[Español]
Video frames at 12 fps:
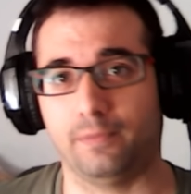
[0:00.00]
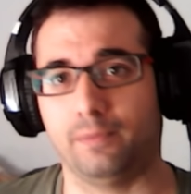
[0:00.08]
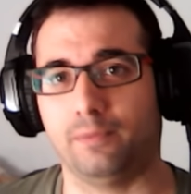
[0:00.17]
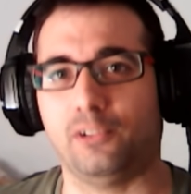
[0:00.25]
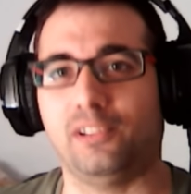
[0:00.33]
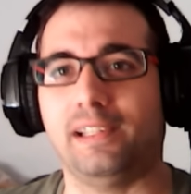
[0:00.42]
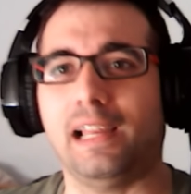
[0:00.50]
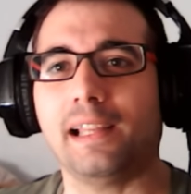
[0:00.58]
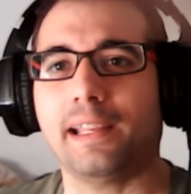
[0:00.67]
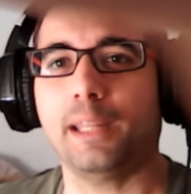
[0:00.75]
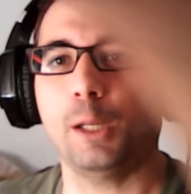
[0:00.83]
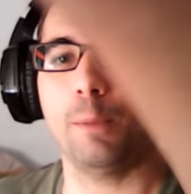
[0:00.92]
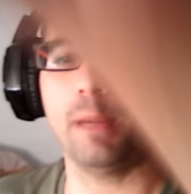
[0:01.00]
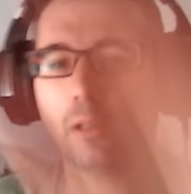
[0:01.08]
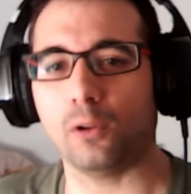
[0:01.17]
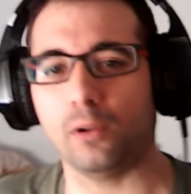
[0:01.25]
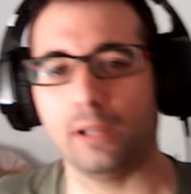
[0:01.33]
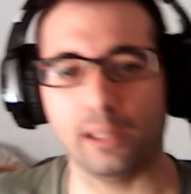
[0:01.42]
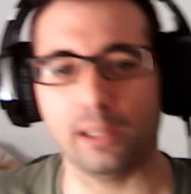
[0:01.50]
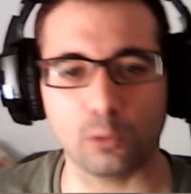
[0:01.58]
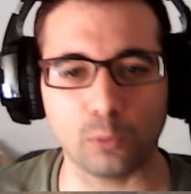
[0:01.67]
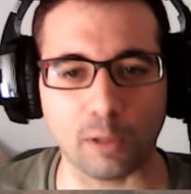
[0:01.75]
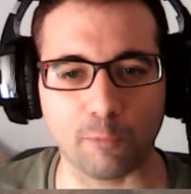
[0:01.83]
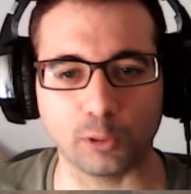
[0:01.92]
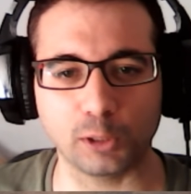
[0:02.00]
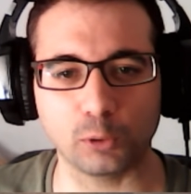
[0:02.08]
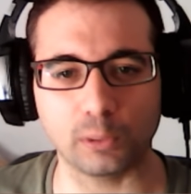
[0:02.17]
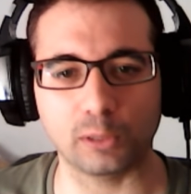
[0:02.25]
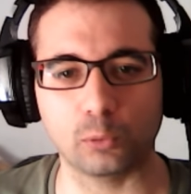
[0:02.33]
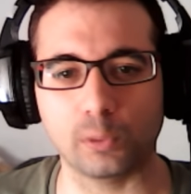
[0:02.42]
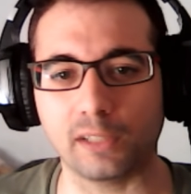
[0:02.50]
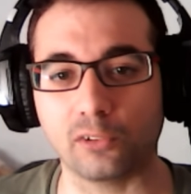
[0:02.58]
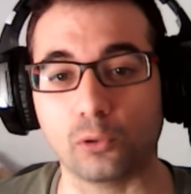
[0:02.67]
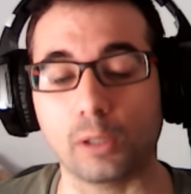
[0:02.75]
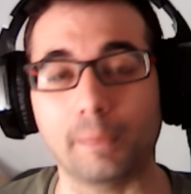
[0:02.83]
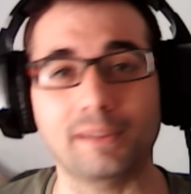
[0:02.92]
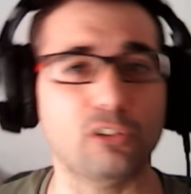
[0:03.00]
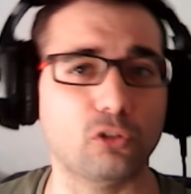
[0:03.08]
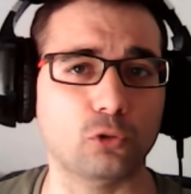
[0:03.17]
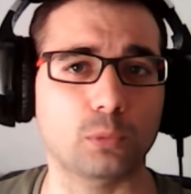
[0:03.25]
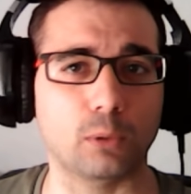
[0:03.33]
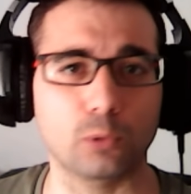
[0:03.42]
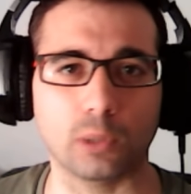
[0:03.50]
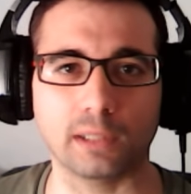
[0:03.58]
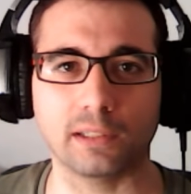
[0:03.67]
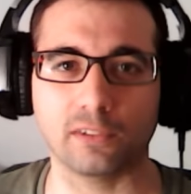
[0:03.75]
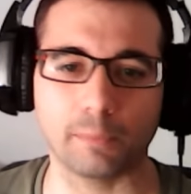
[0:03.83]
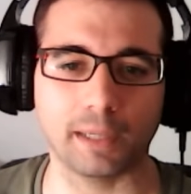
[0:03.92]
Así que alguien quiere verlo, eh, hay alguna fotito en Twitter Seguramente se suba uno antes en mi